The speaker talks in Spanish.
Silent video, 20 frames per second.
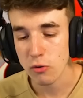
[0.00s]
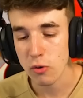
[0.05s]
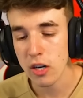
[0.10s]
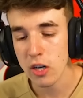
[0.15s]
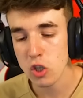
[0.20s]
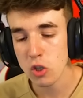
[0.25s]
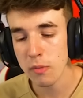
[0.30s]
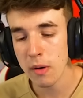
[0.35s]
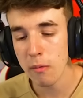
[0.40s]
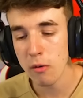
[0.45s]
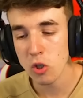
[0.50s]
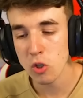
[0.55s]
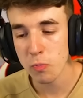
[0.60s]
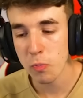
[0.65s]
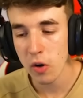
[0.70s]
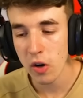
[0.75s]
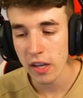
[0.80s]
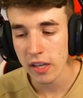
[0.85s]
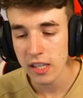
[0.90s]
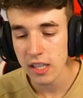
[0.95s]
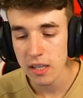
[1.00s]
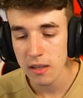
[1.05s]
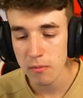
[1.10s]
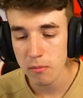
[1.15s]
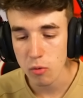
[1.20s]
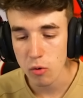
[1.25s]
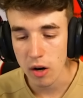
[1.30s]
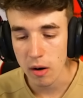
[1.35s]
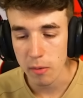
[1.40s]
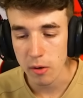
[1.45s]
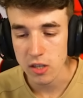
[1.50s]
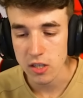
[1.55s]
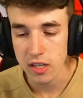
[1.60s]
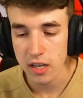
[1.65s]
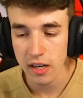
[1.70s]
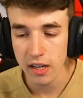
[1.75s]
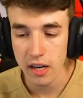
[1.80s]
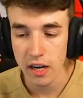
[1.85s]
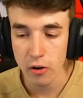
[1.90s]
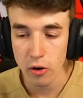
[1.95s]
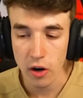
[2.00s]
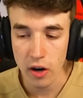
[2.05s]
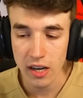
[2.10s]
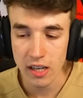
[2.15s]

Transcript: cuales sumamos por aquí Buah, pero es que claro,